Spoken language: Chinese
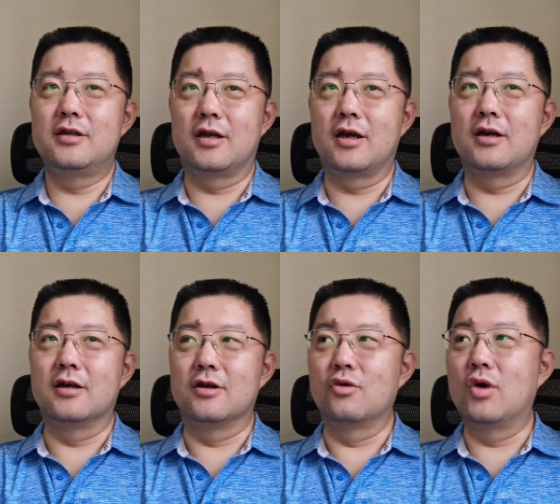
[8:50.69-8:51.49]
那它
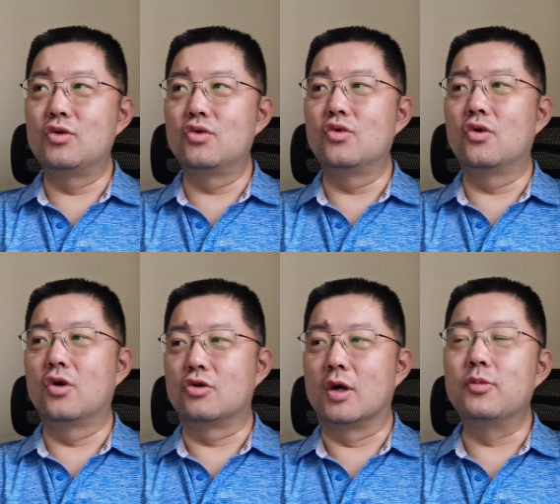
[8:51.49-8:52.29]
可能关注度
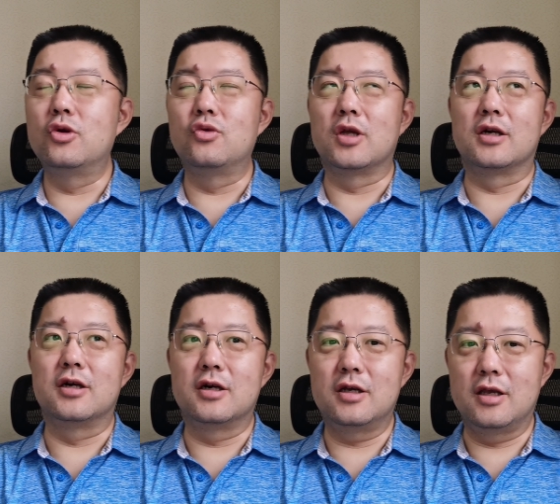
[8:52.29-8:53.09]
或者传播度它
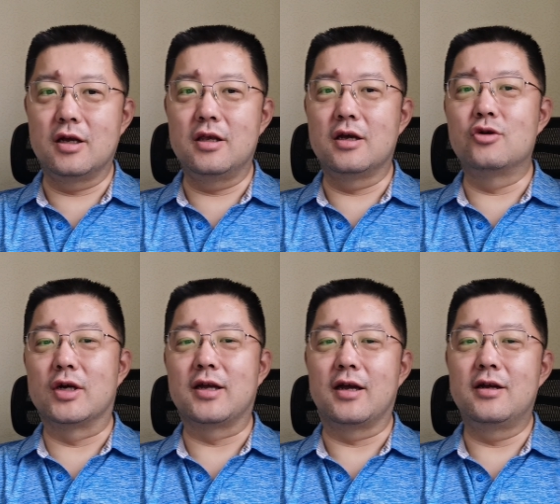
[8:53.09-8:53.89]
是一个一个
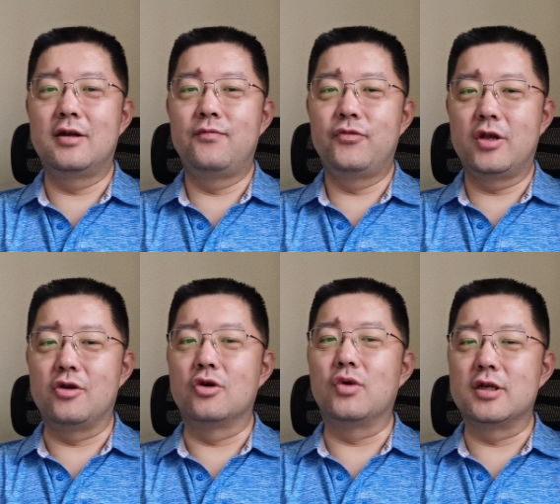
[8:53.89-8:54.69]
状态。
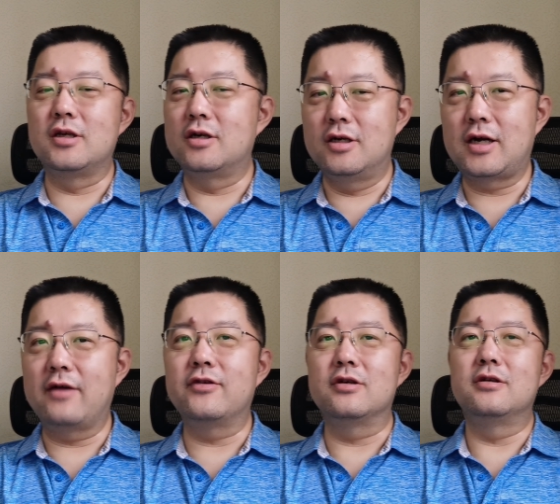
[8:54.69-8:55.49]
但你说我现在是一只
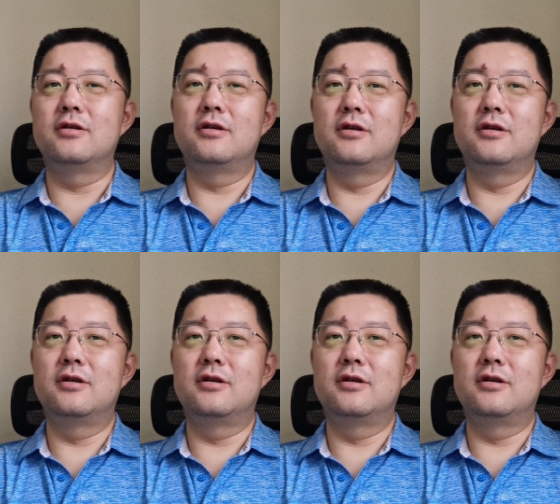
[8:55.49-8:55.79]
iPhone，